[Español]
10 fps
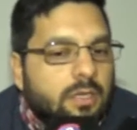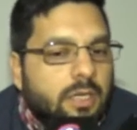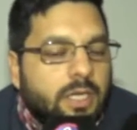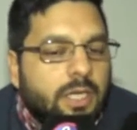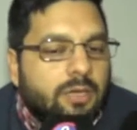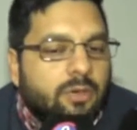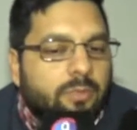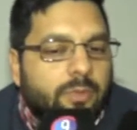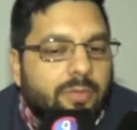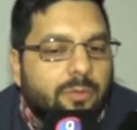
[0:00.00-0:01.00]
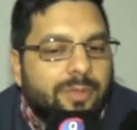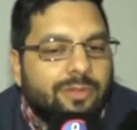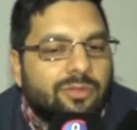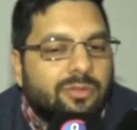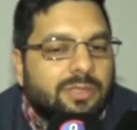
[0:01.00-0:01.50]
Eh, no, por el
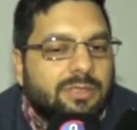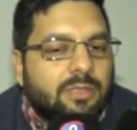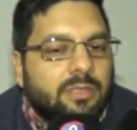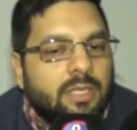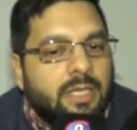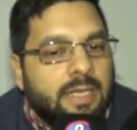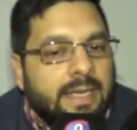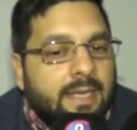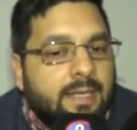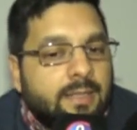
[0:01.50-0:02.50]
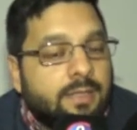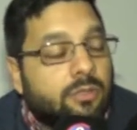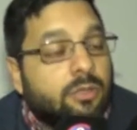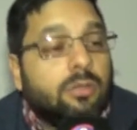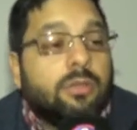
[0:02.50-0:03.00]
momento no han sido desligadas del
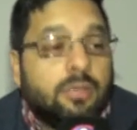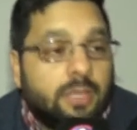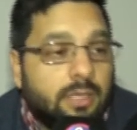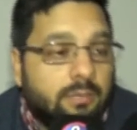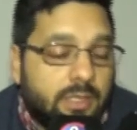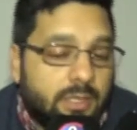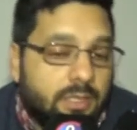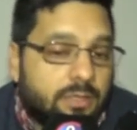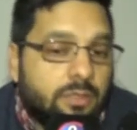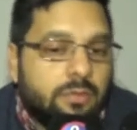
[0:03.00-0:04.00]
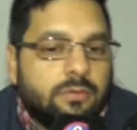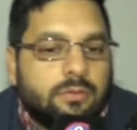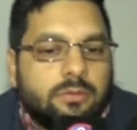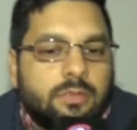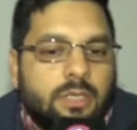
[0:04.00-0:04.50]
todo de la investigación.
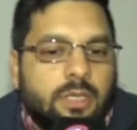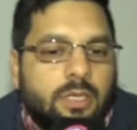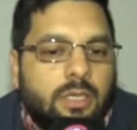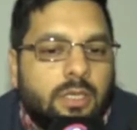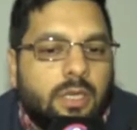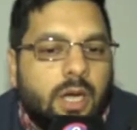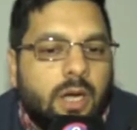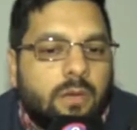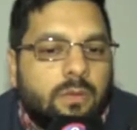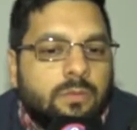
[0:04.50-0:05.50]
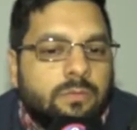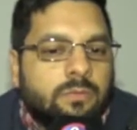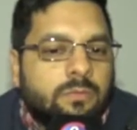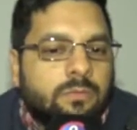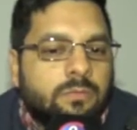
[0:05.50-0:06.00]

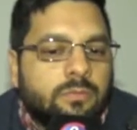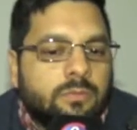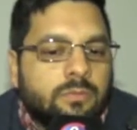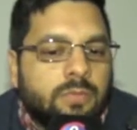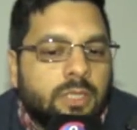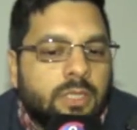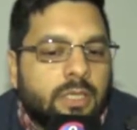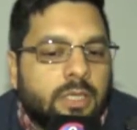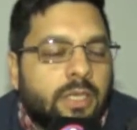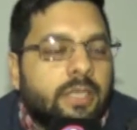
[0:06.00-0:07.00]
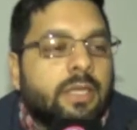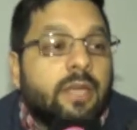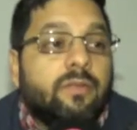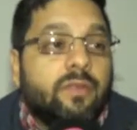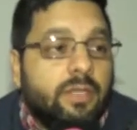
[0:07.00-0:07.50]
aún eh, resta
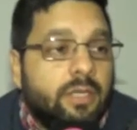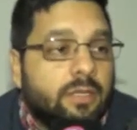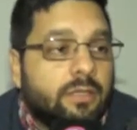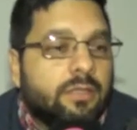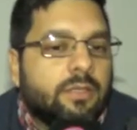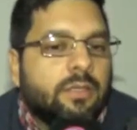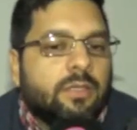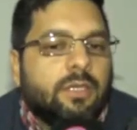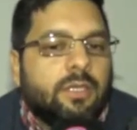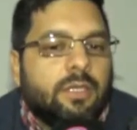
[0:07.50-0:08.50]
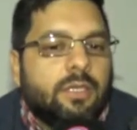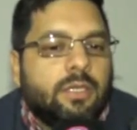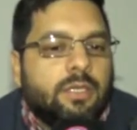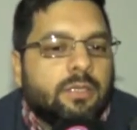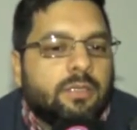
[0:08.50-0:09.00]
definir
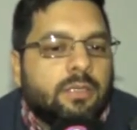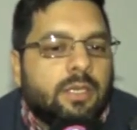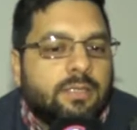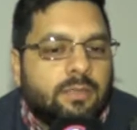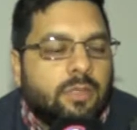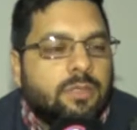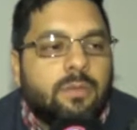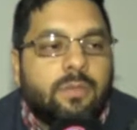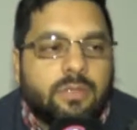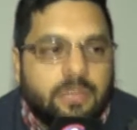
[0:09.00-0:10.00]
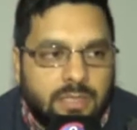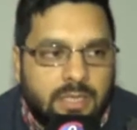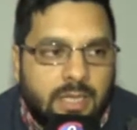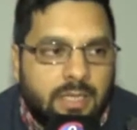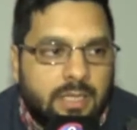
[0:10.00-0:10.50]
eh, la situación
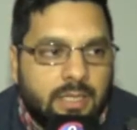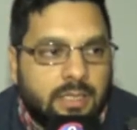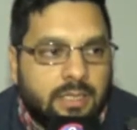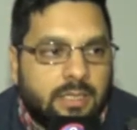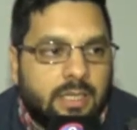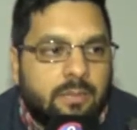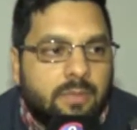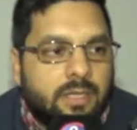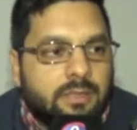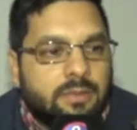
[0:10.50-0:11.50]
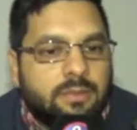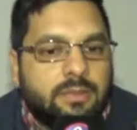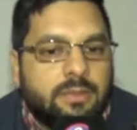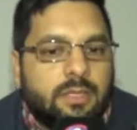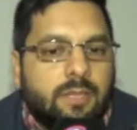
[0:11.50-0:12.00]
procesal de, ambas,
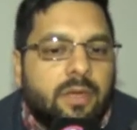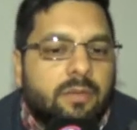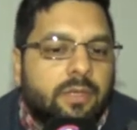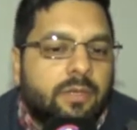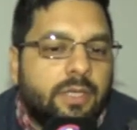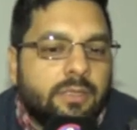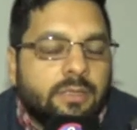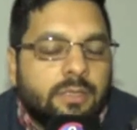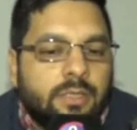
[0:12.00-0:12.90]
de ambas menores.